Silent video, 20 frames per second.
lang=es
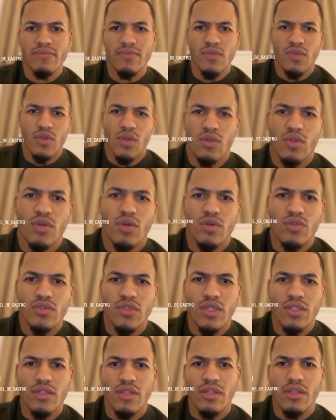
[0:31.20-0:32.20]
Yo estoy
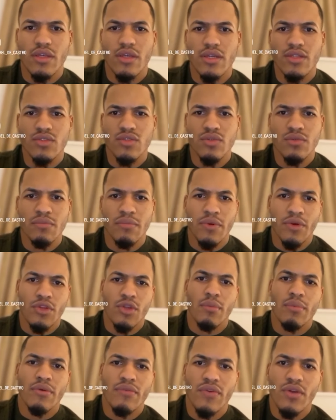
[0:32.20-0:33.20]
consciente de eso, pero yo
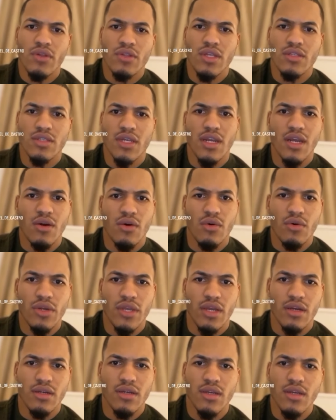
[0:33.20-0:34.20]
prefiero otra zanahoria.
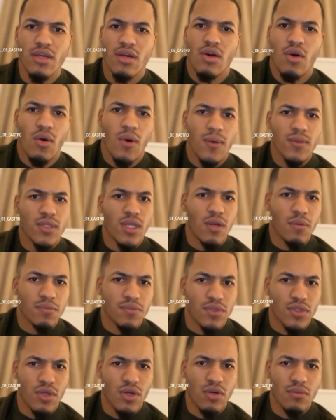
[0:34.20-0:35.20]
Otra
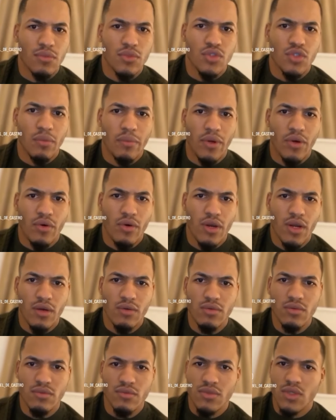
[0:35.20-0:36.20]
opción, mucho mejor
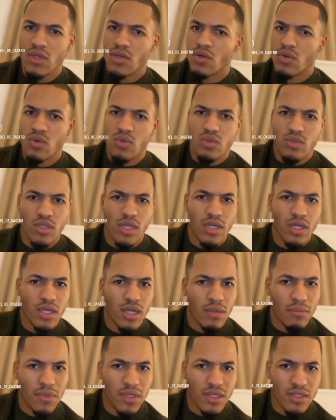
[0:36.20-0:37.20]
aún. Usted
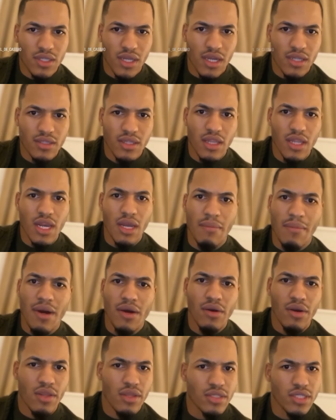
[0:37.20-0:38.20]
encamina a esa gente de la mano y
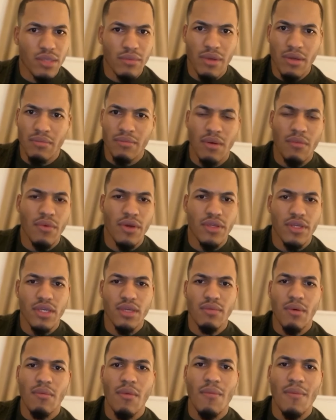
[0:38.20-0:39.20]
le dice, ven, vamos allí,
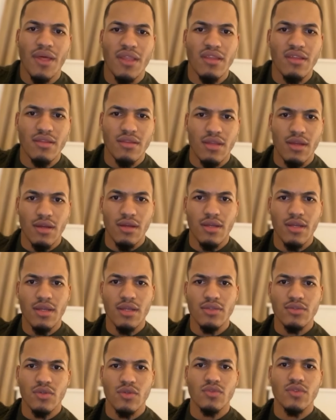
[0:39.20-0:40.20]
vamos a Madita.
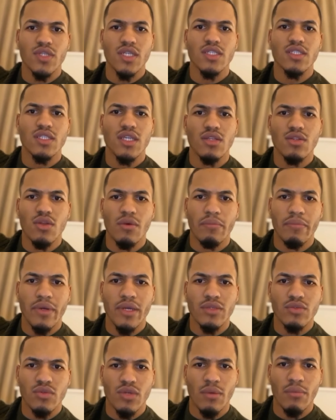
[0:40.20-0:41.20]
Son 600
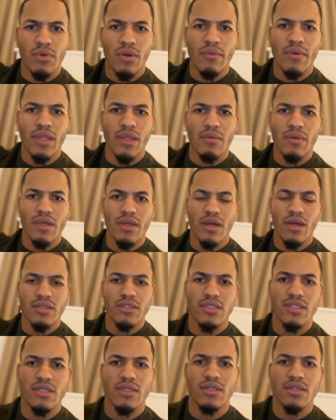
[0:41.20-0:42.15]
pesos una prueba de VIH.